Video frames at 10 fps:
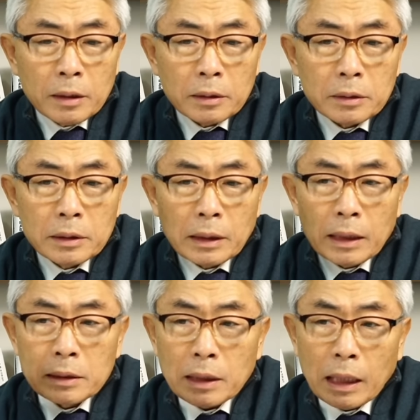어,
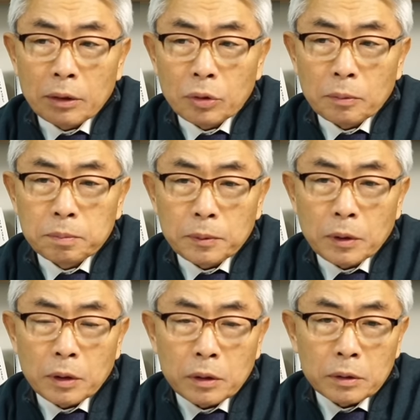지난 4.15
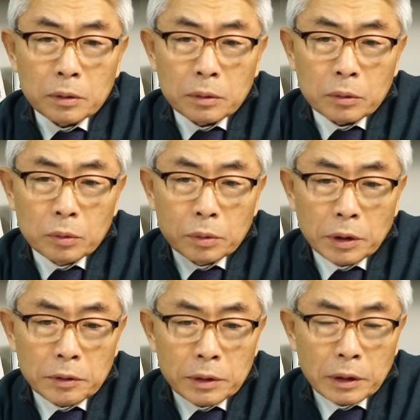어,
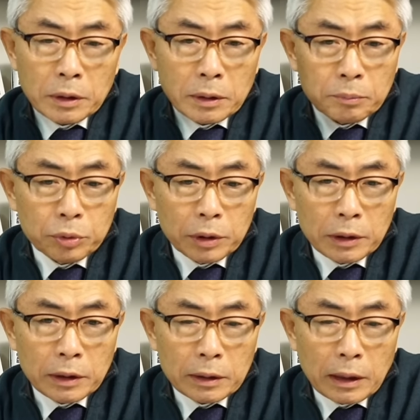국회의원 선거는
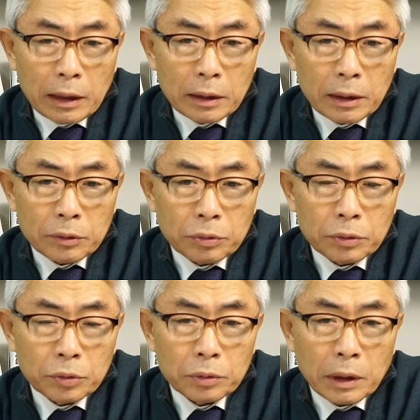부정이었다 이렇게
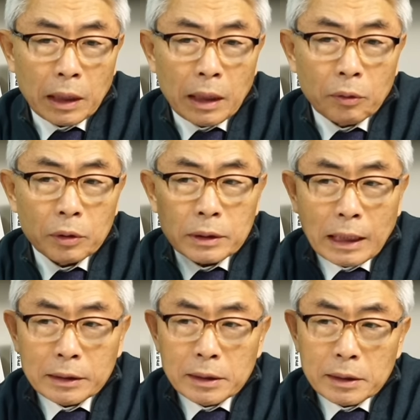주장하고
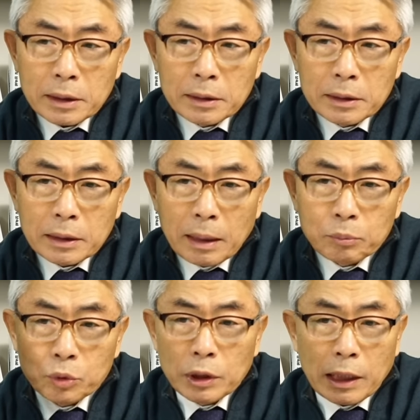사전선거가
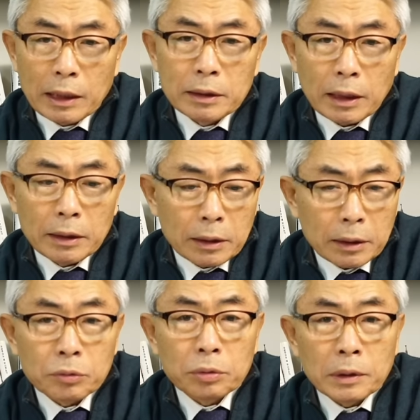문제가 있다
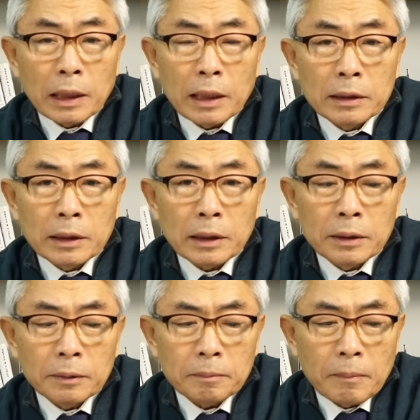이렇게
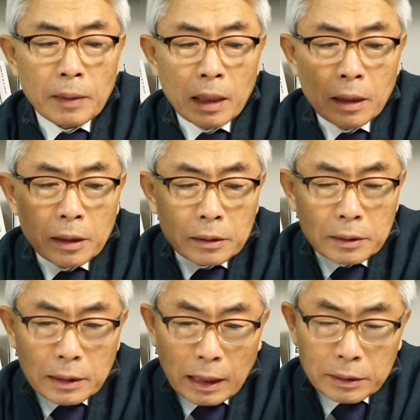주장하잖아요.
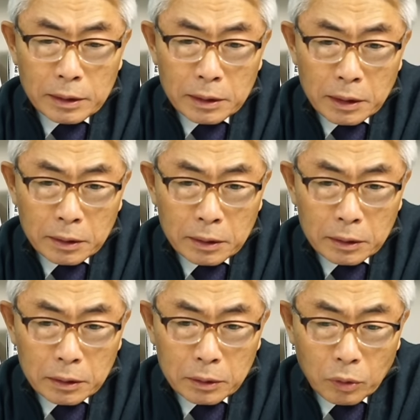그
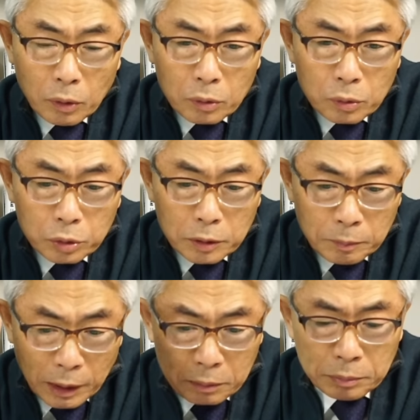사전선거도
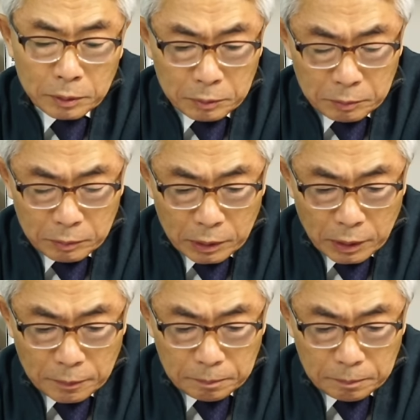국힘당 범위입니다.